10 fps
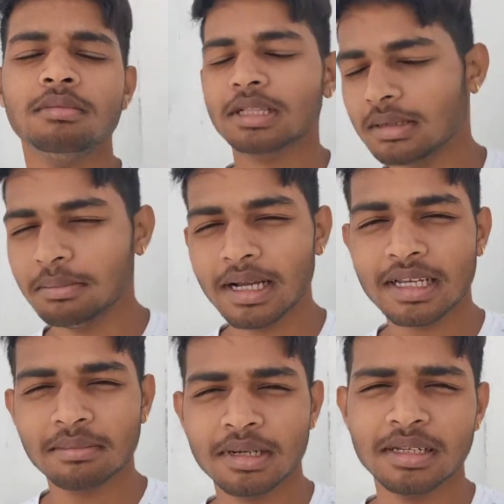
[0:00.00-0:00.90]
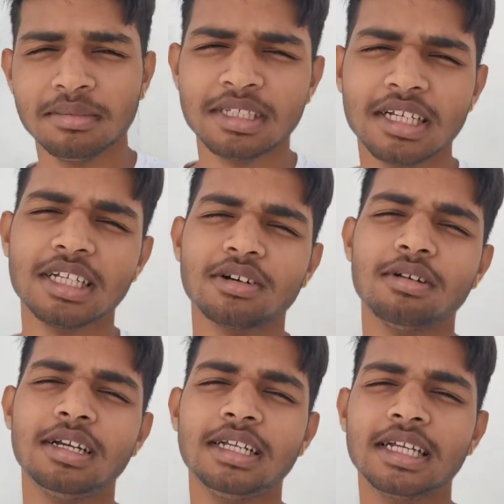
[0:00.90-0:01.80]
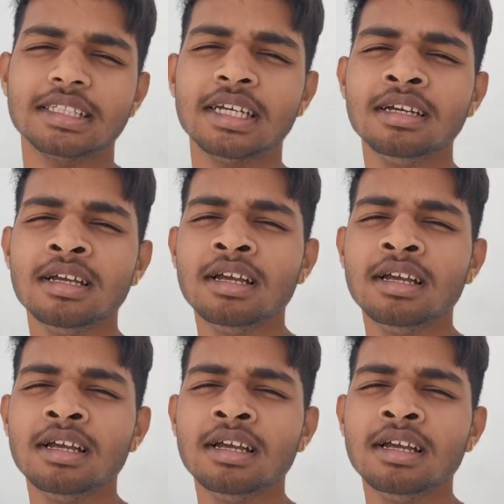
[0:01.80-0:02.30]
मतलब बैक कैमरे में ज़्यादा क्वालिटी आती है